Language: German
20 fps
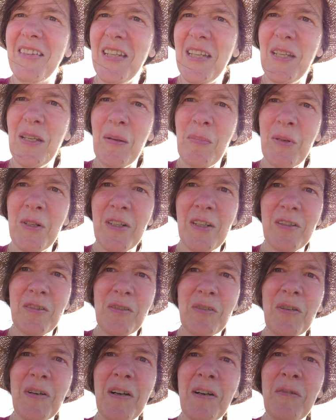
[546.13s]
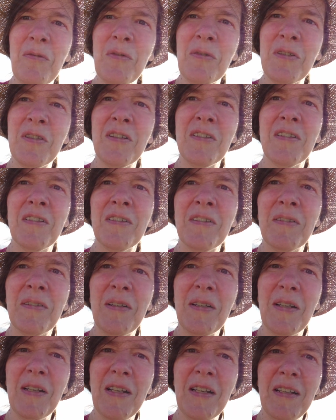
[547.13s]
hier bin ich zu Hause
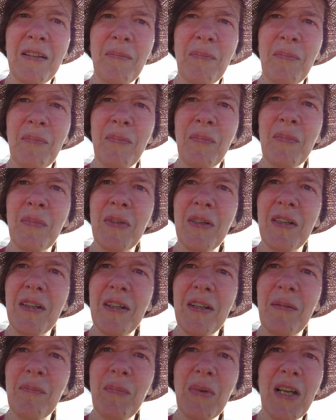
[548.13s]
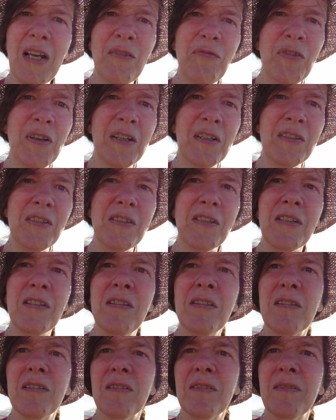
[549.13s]
in mehrfachen
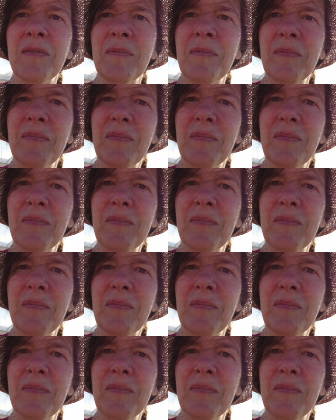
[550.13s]
Sinne.